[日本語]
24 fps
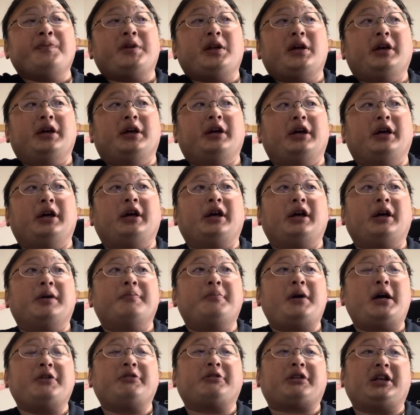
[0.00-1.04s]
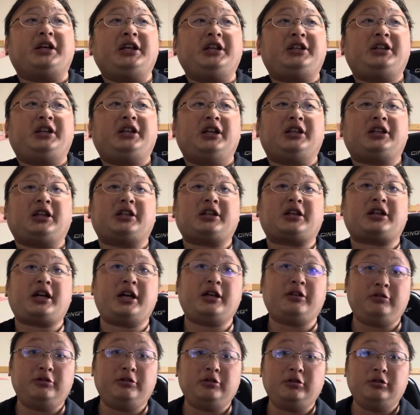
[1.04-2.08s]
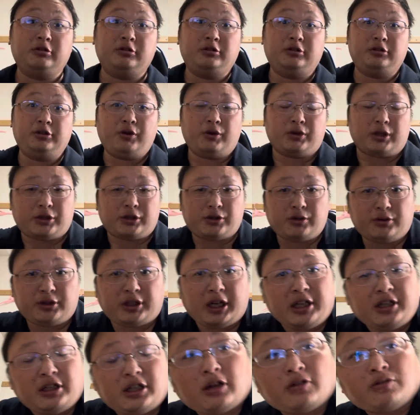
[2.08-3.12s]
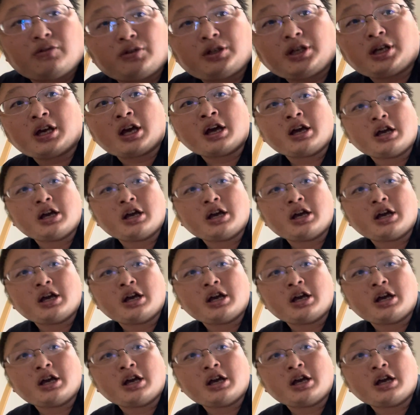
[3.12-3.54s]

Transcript: えー、まあ、言うたら一定戦えるような状態になるので、